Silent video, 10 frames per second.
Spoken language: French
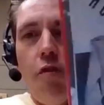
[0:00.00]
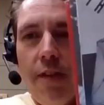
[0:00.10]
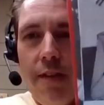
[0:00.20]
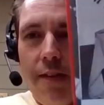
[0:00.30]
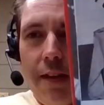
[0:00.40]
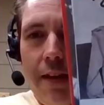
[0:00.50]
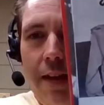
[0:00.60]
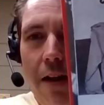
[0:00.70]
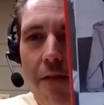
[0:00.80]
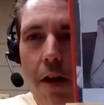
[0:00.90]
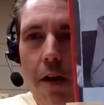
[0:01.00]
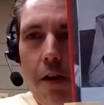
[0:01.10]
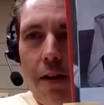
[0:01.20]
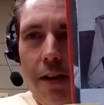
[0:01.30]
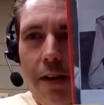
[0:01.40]
juste ici Guy
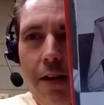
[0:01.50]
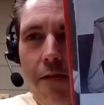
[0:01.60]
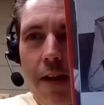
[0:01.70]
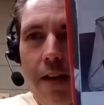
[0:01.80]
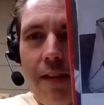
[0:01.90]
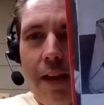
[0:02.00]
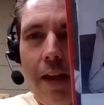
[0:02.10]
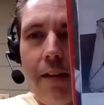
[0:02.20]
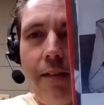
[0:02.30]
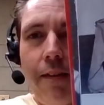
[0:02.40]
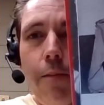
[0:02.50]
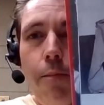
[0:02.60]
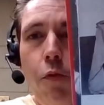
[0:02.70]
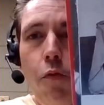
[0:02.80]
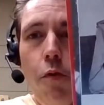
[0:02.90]
Lafleur qui vient d'inscrire sept
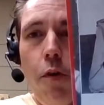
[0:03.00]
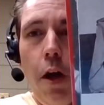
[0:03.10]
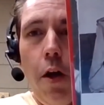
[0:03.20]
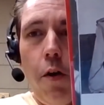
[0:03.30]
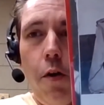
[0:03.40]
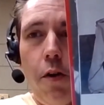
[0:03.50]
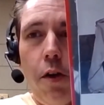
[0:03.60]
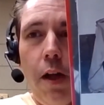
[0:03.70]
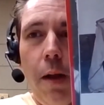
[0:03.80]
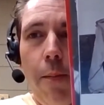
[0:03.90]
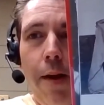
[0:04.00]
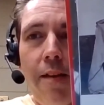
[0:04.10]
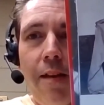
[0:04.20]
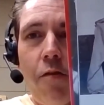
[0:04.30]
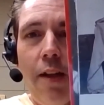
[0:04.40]
buts lors, en
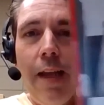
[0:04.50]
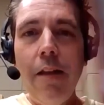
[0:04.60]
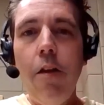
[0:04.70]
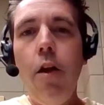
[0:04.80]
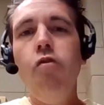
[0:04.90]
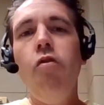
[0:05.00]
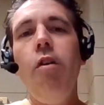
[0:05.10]
1964 lors